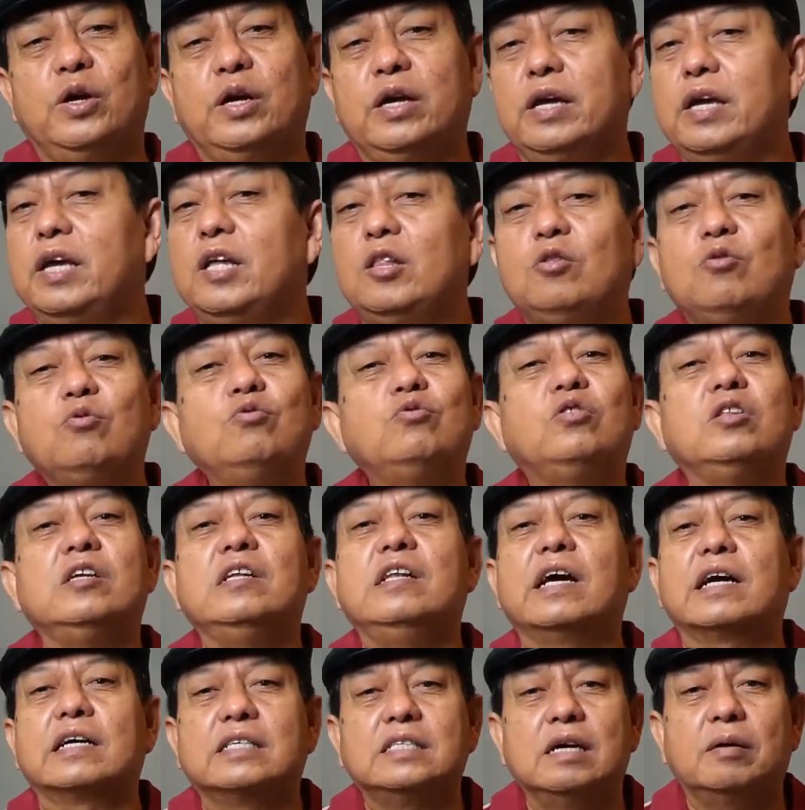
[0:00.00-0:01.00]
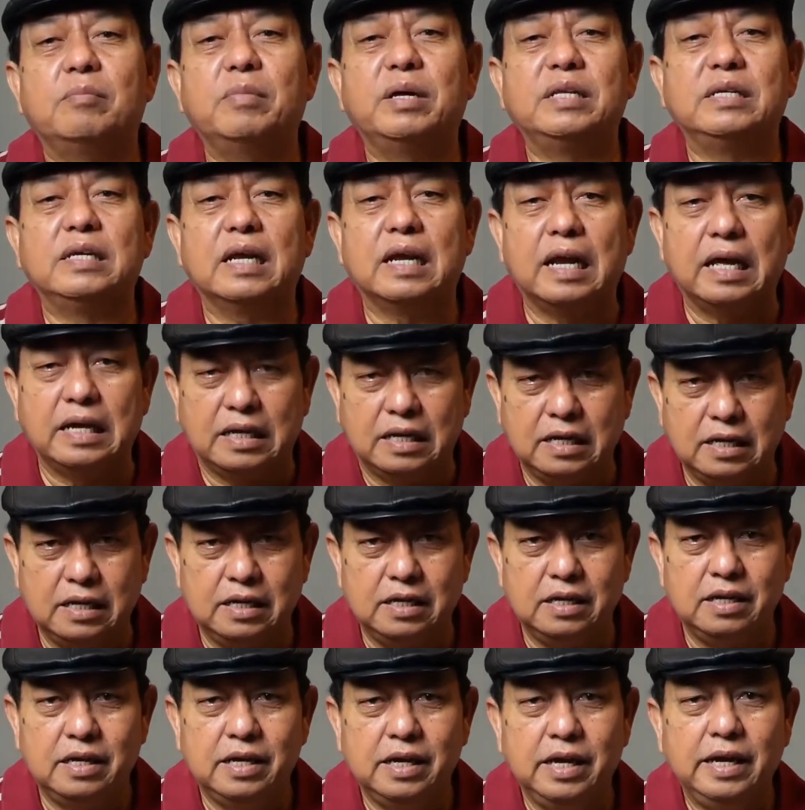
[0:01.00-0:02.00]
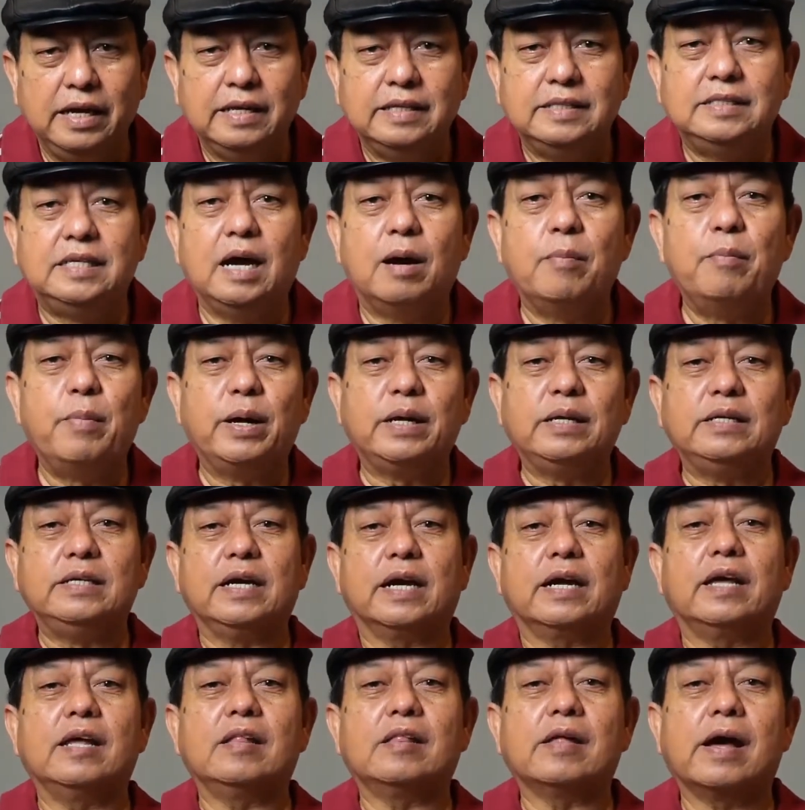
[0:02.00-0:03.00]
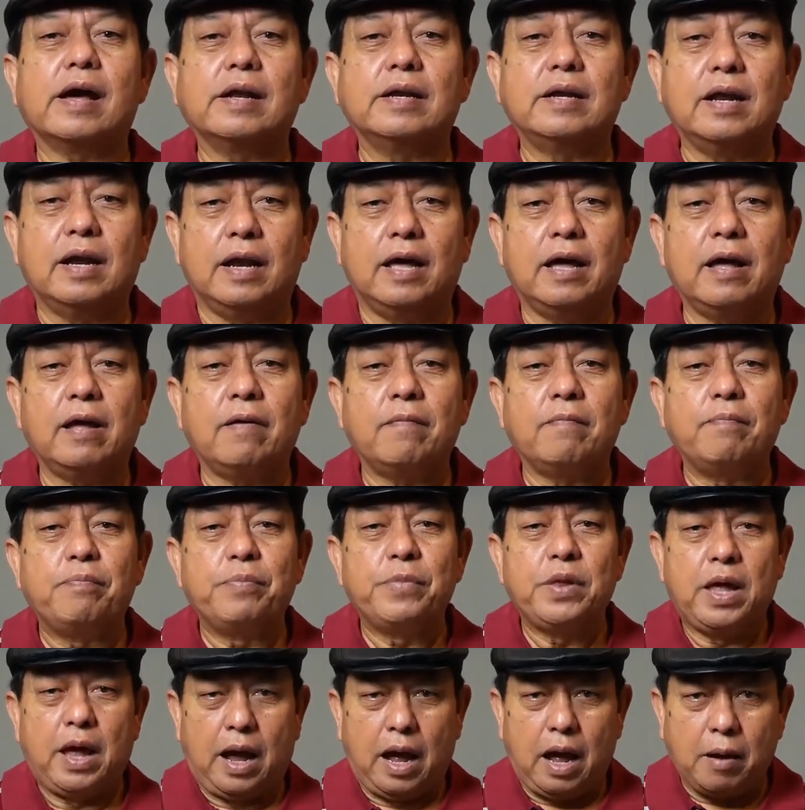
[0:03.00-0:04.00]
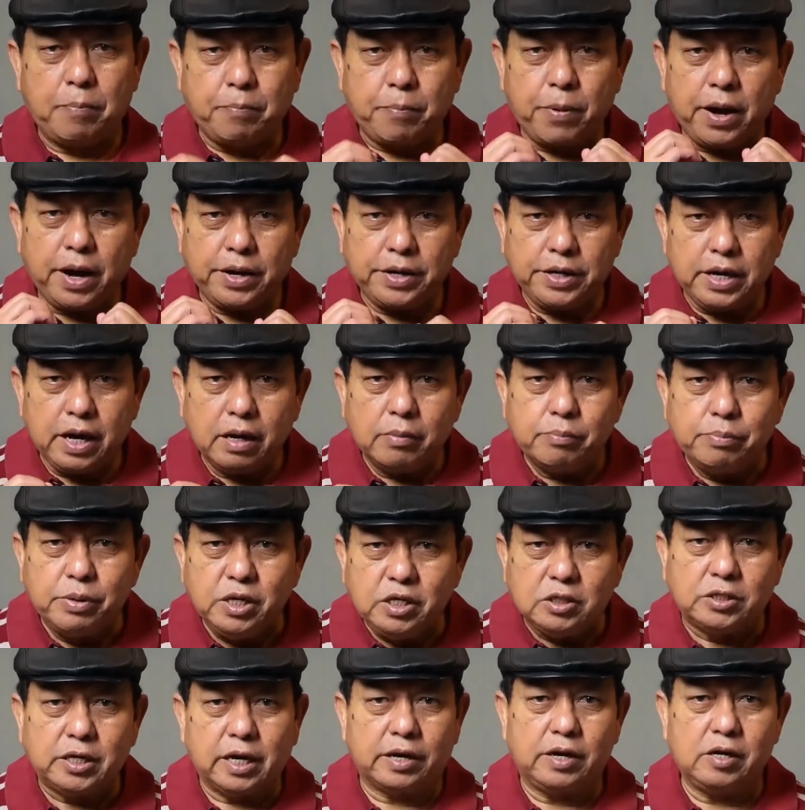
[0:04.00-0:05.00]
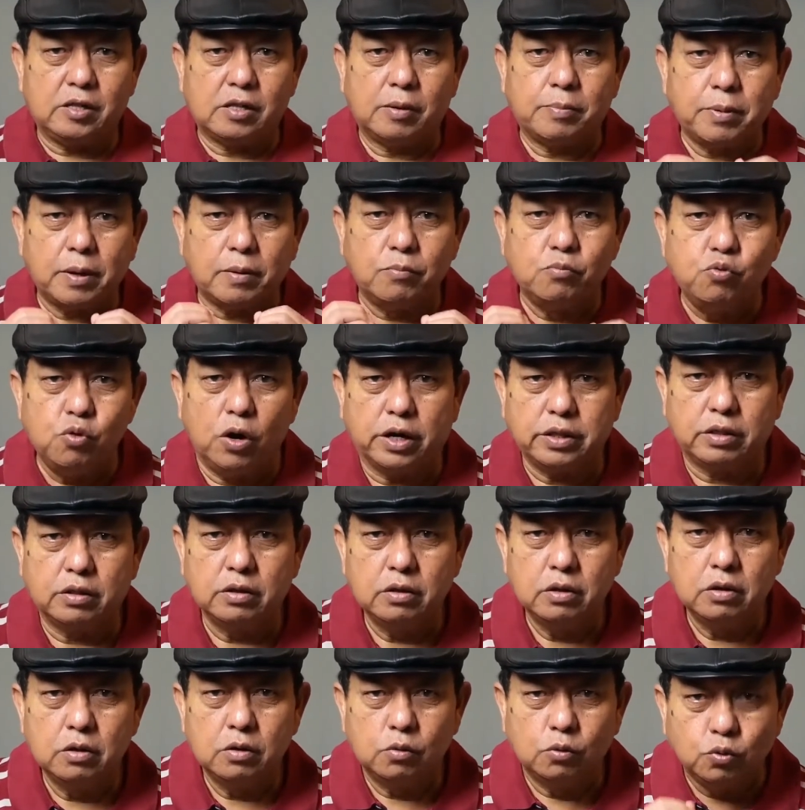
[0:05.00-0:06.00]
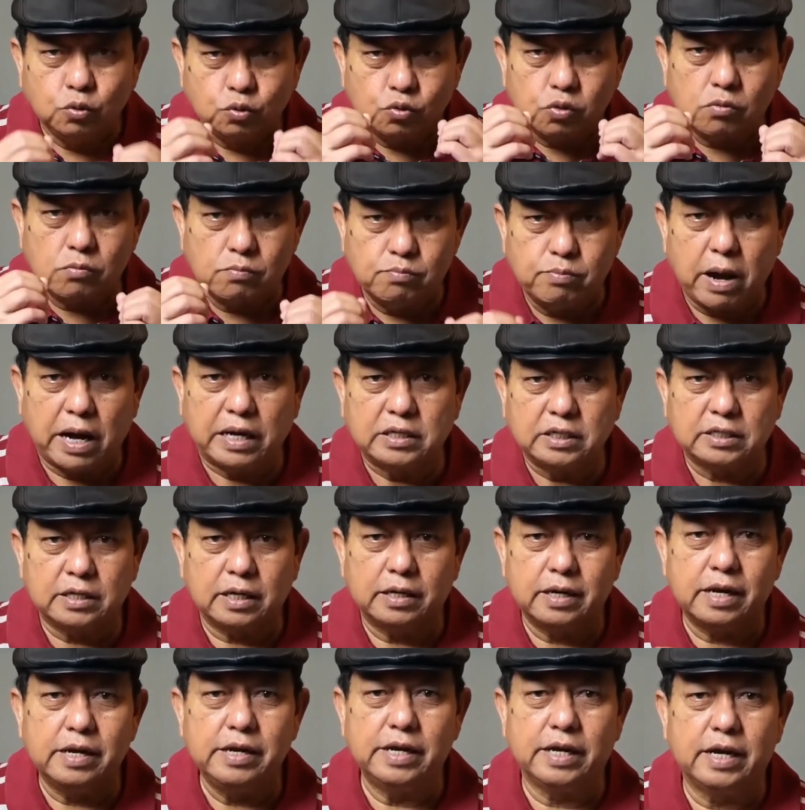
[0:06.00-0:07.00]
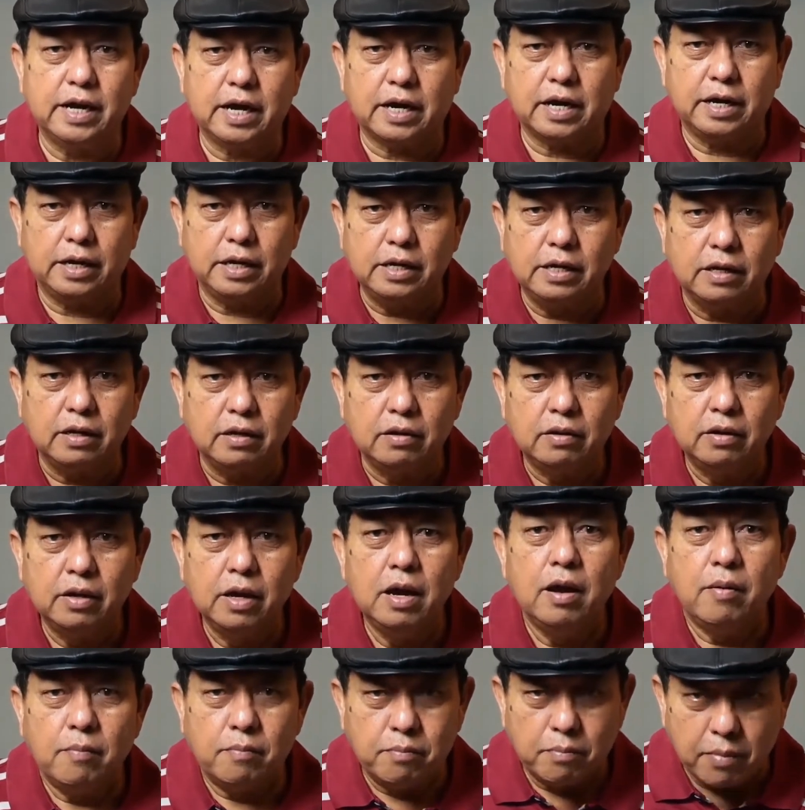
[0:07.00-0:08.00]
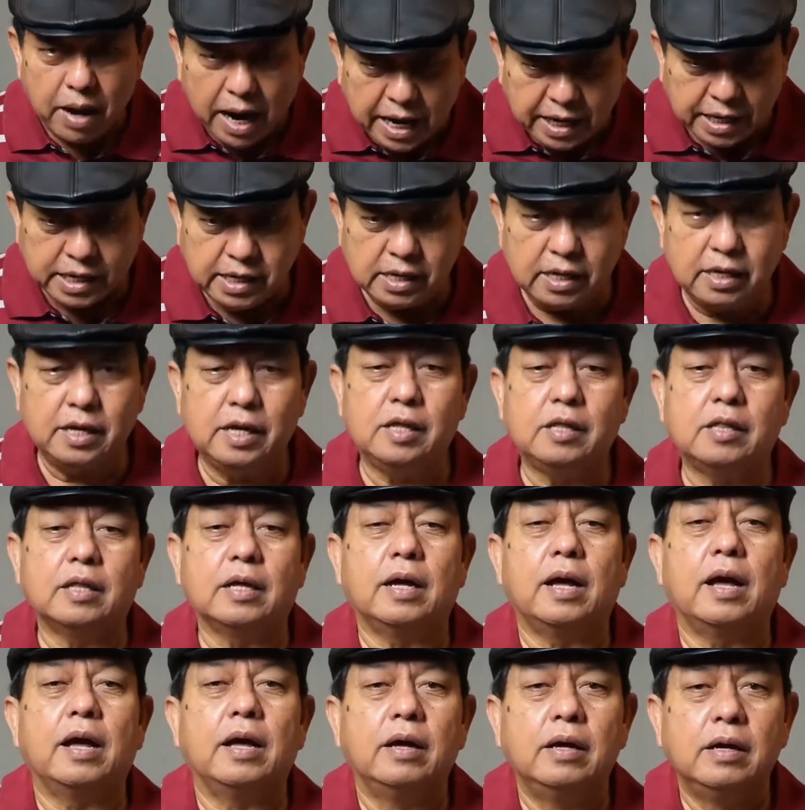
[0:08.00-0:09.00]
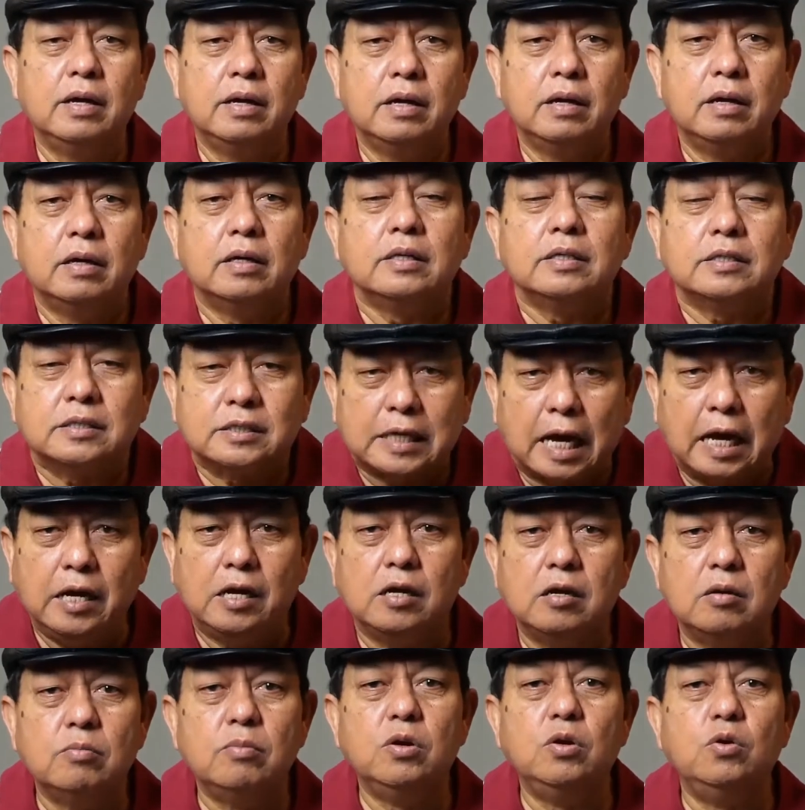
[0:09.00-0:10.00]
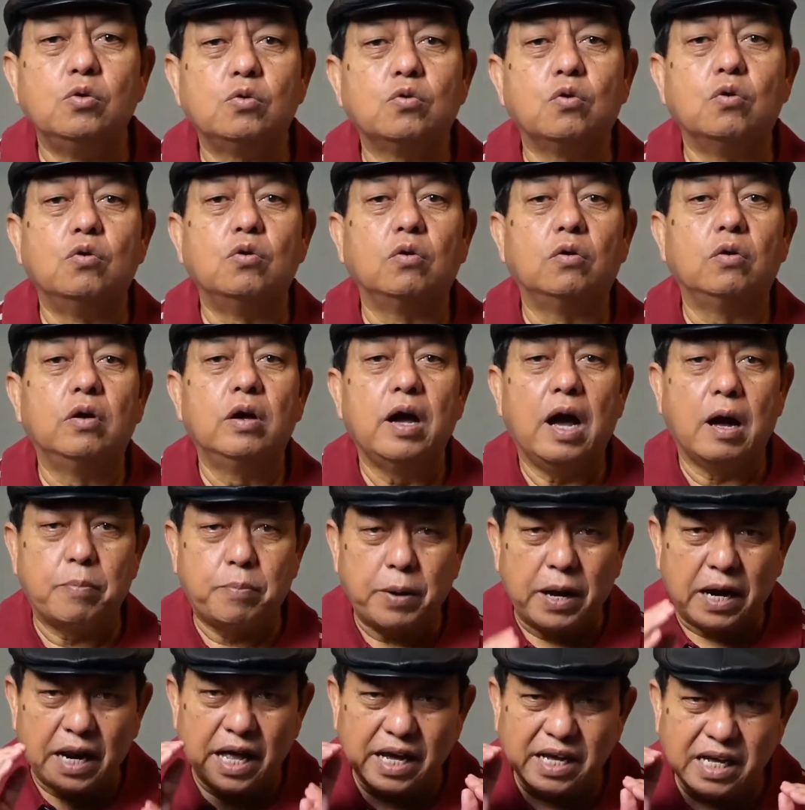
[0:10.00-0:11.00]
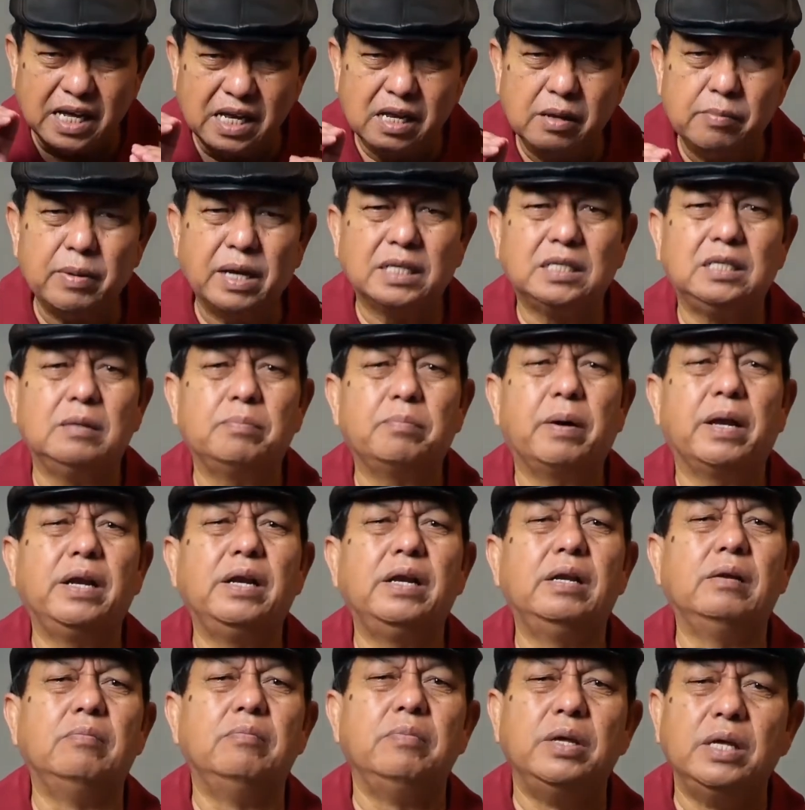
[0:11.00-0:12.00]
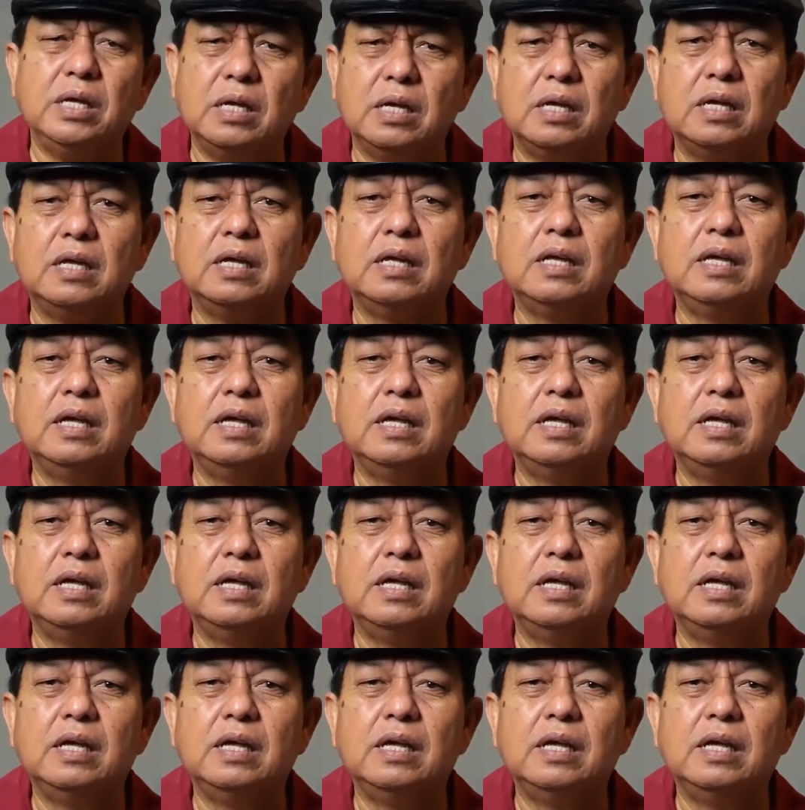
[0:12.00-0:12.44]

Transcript: Itu tidak zamannya lagi. Zamannya kita adalah apa yang bisa kita perbuat untuk bangsa dan negara ini? Mari kita saling mendukung, apalagi ini masih pandemi.